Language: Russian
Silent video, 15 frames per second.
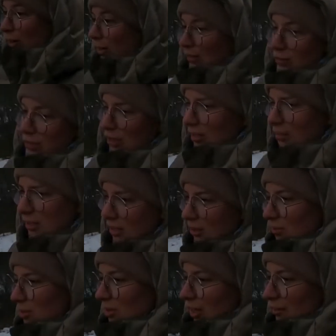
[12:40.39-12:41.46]
А в целом они
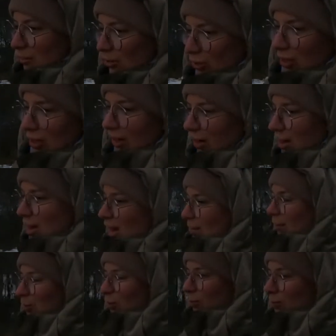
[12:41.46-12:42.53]
там сами жили а
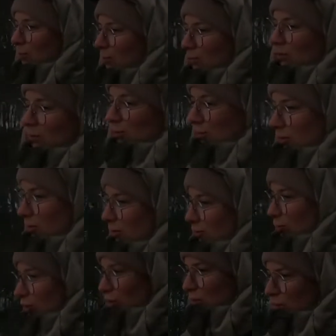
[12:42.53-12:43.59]
потом
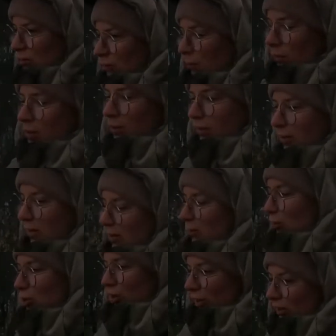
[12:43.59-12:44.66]
уже у меня выпрыгивали
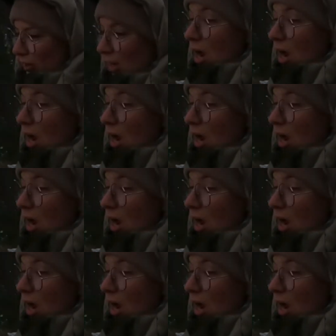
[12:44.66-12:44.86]
лягушат.